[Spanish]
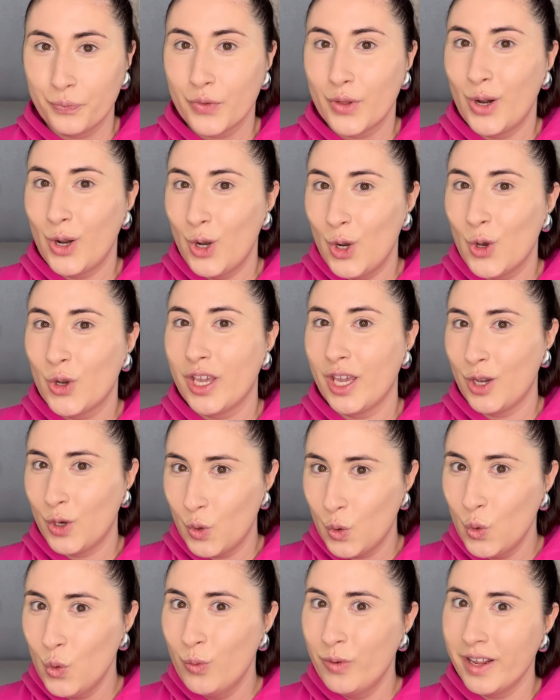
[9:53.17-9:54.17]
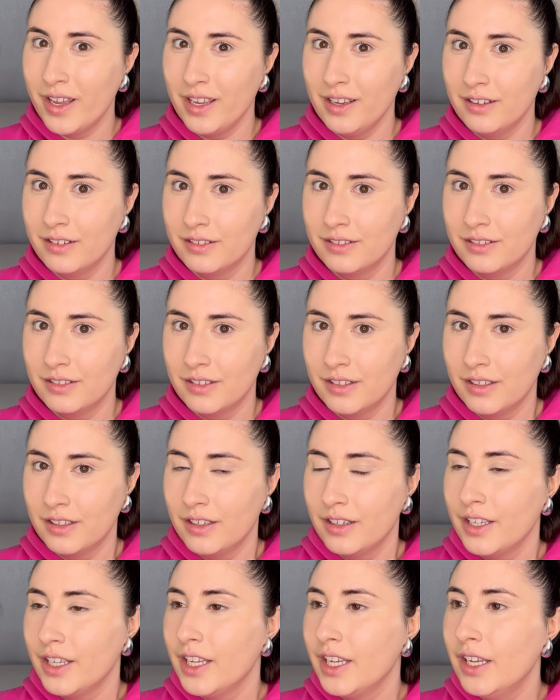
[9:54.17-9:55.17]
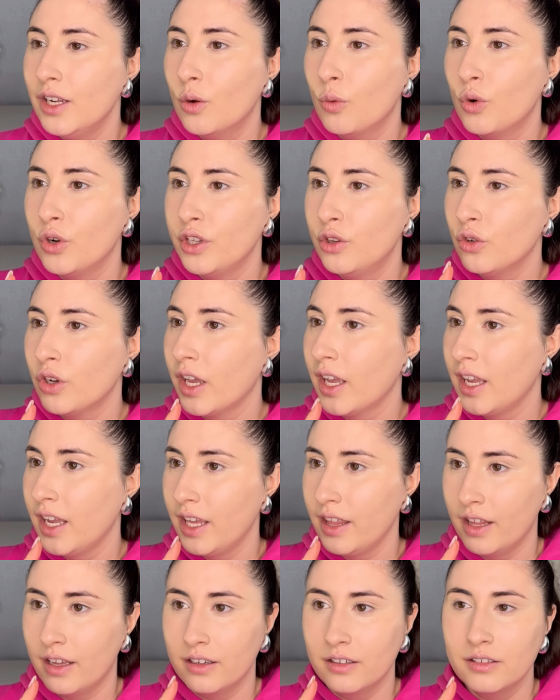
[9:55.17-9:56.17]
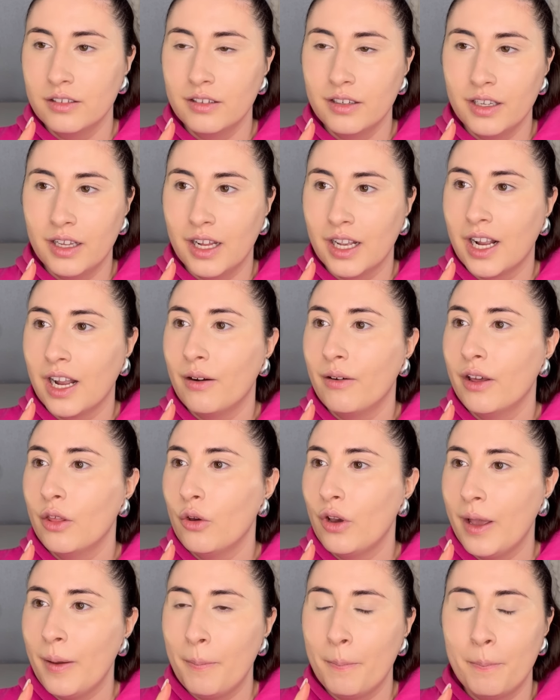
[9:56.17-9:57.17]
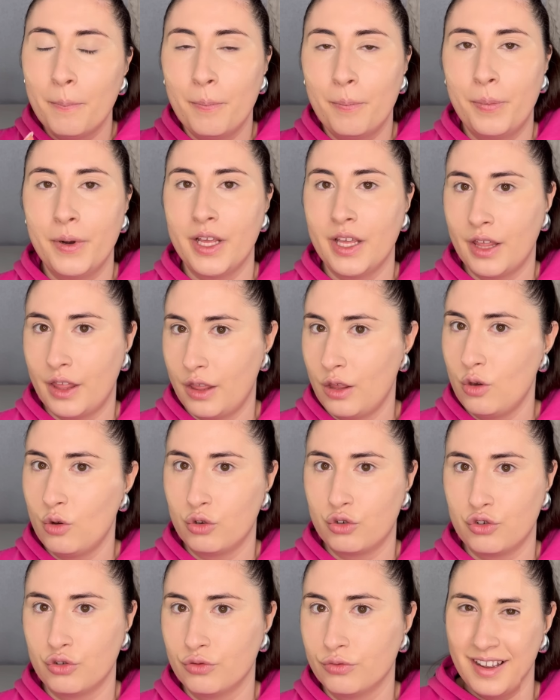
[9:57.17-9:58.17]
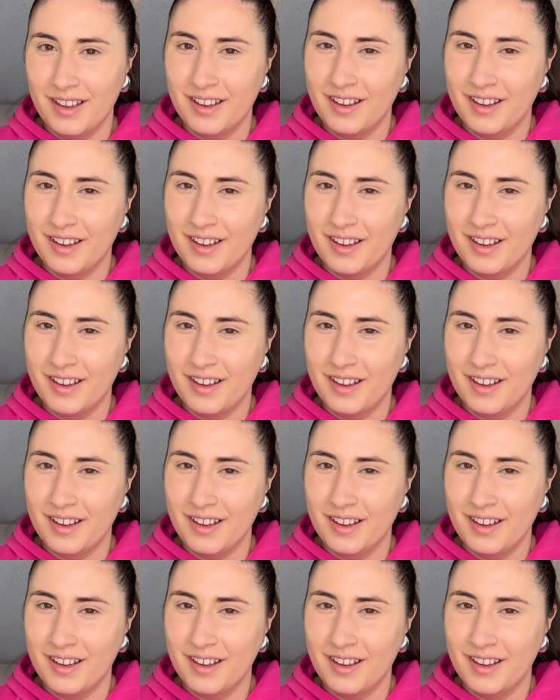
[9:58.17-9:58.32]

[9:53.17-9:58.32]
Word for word: lo que cubre y lo bonito que queda. El acabado es precioso.